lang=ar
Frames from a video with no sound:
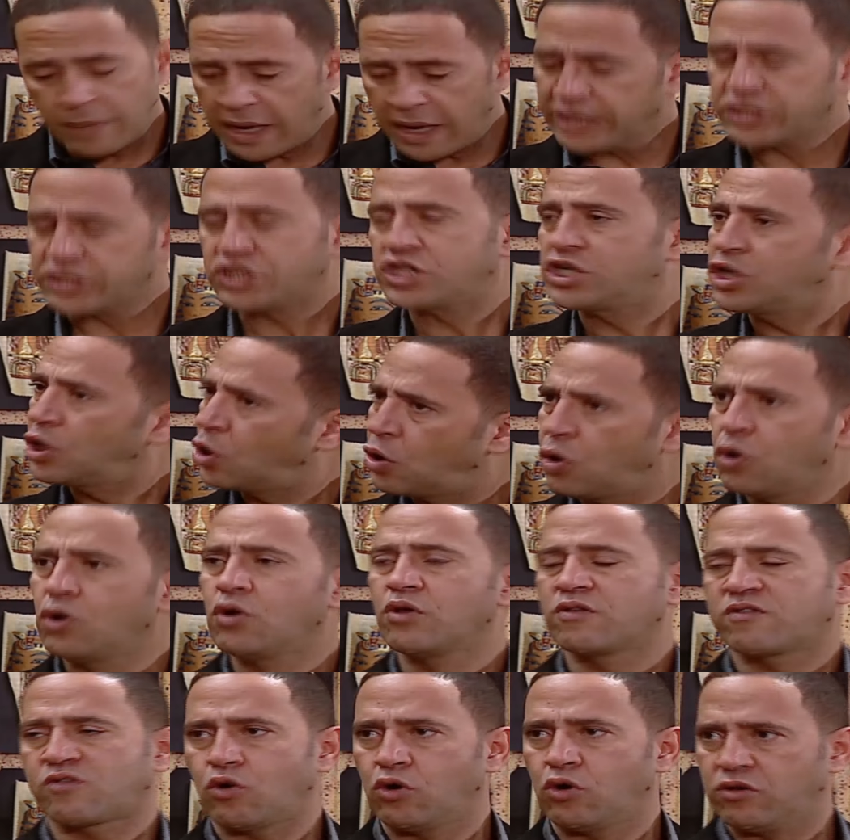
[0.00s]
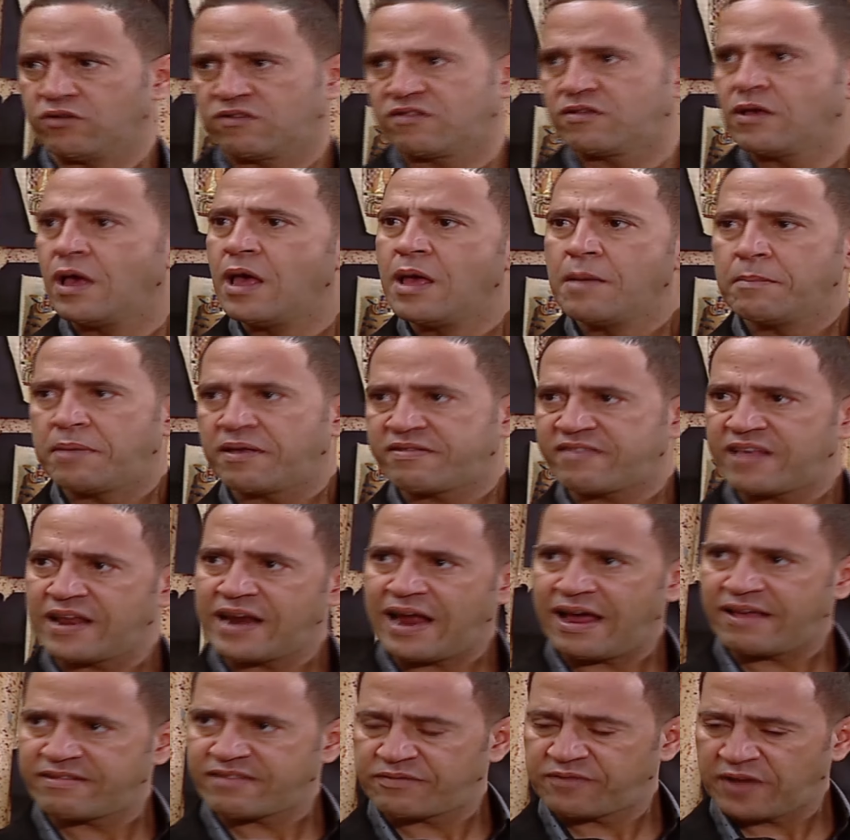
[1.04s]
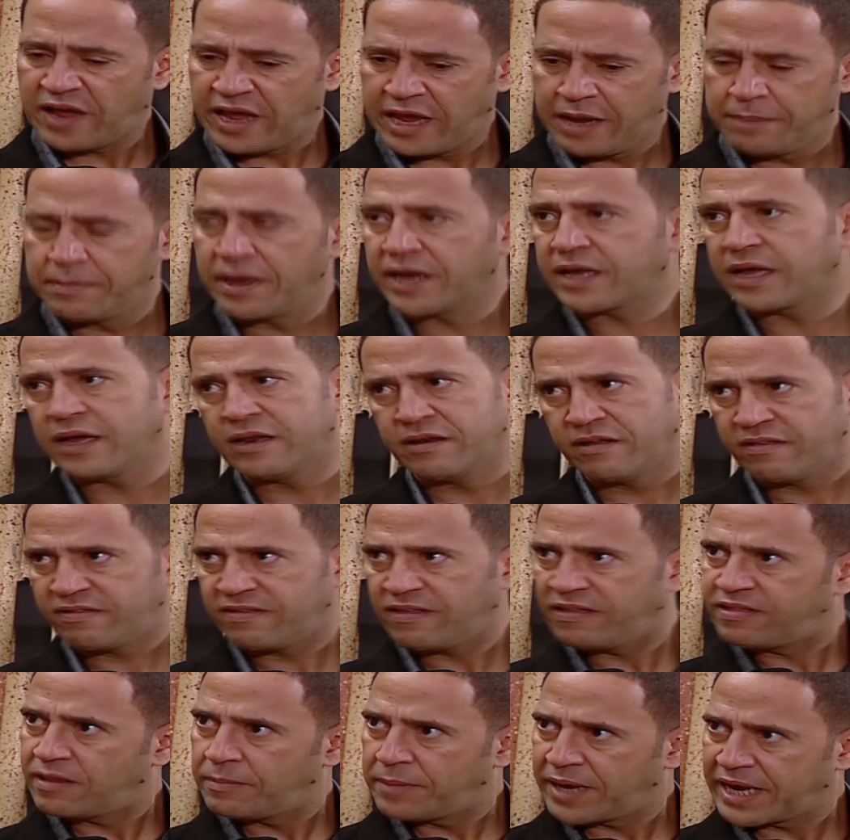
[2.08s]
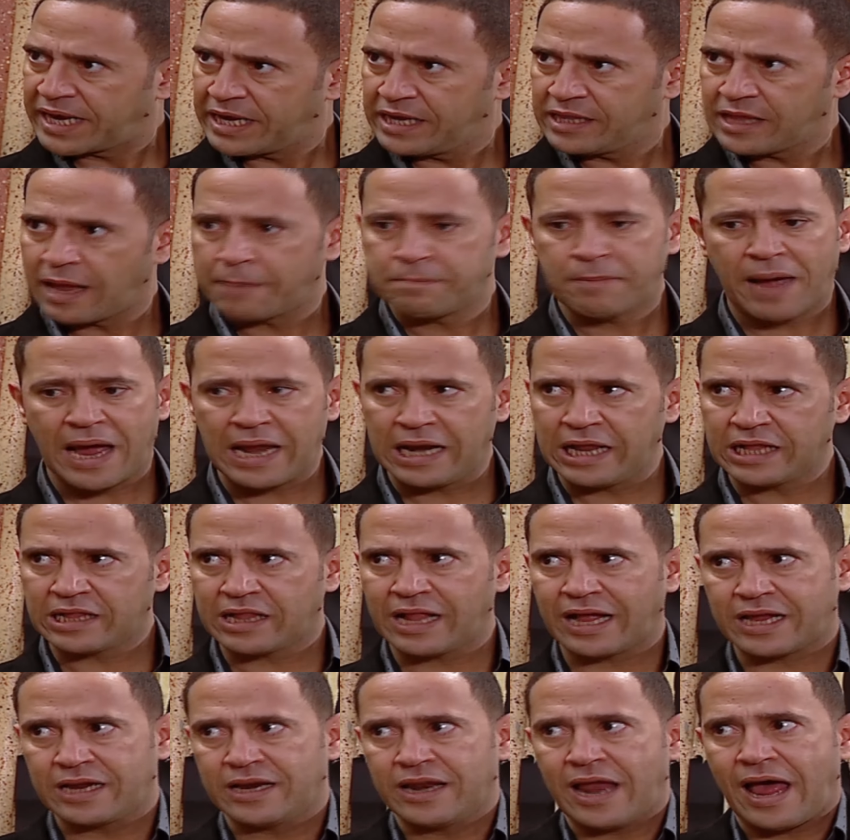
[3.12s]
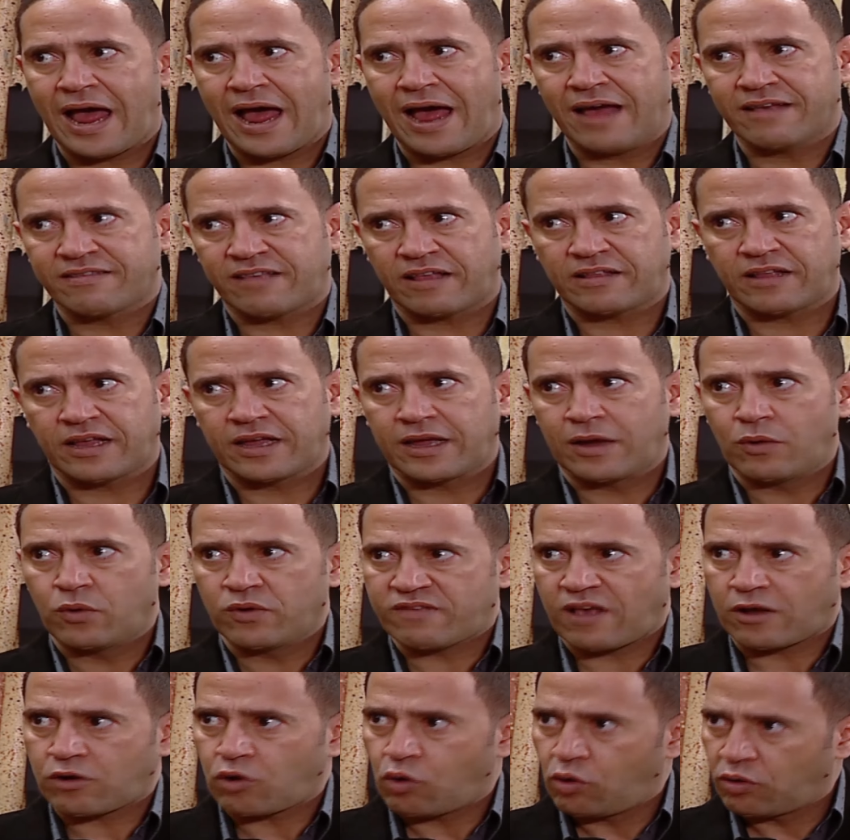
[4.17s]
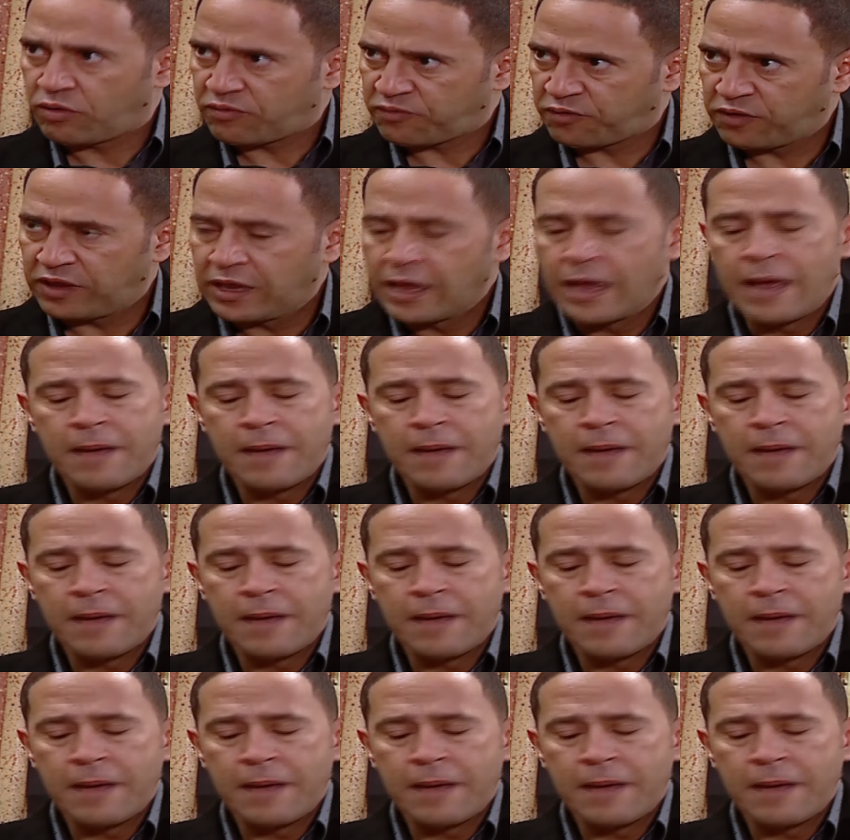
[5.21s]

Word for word: ماشي خلص خلص بس انا عايز افهمك ان الست مجيده اما قالت لك انها عايزه تتجوزك عرفي